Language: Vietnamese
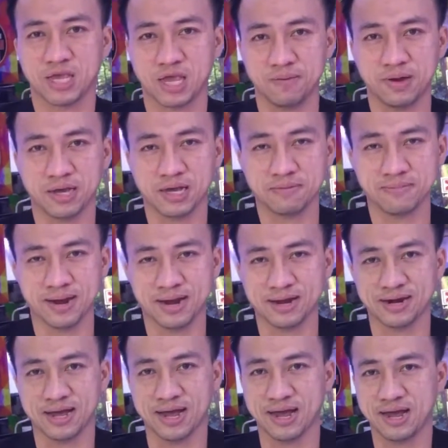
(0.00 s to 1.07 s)
Cảm ơn các
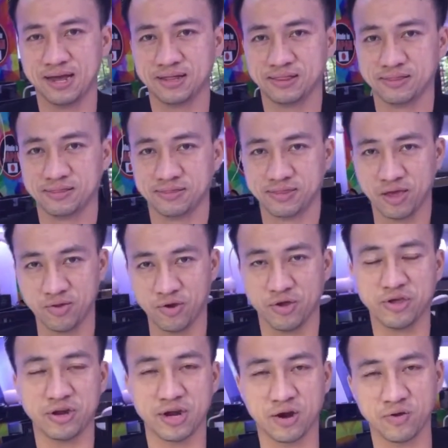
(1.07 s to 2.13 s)
bạn đã theo
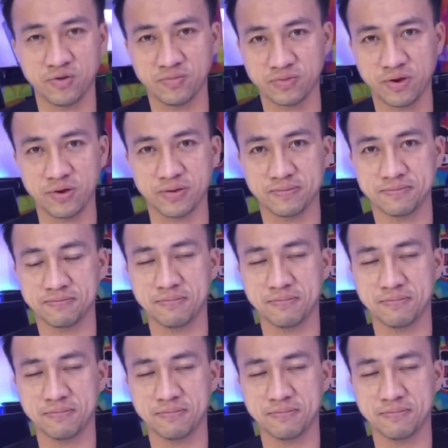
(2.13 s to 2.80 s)
dõi chương trình của chúng tôi.